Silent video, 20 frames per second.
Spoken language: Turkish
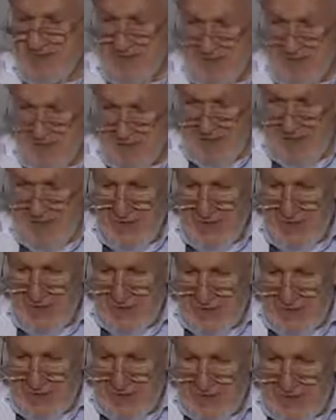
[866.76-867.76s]
Yüzde yüz
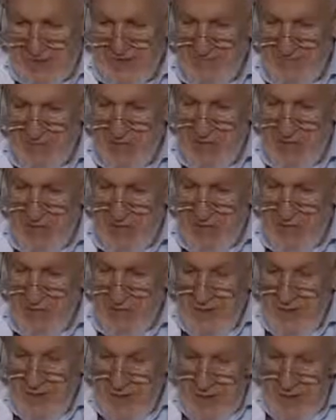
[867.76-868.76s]
verilir.
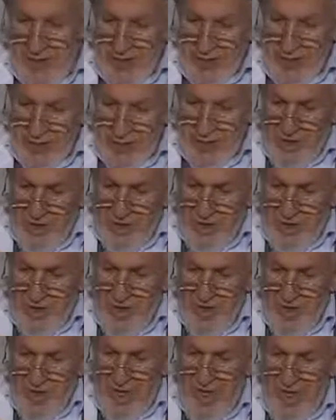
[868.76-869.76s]
Ve izâ du'iye
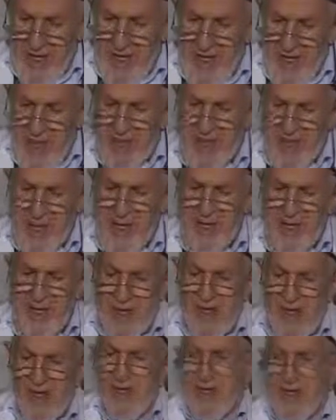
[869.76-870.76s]
biha
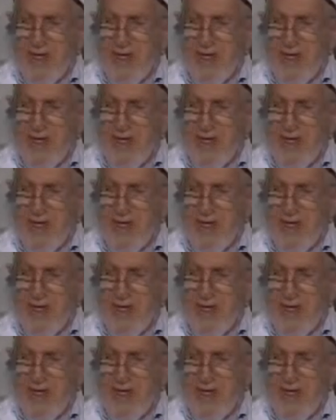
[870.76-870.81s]
ecâbe.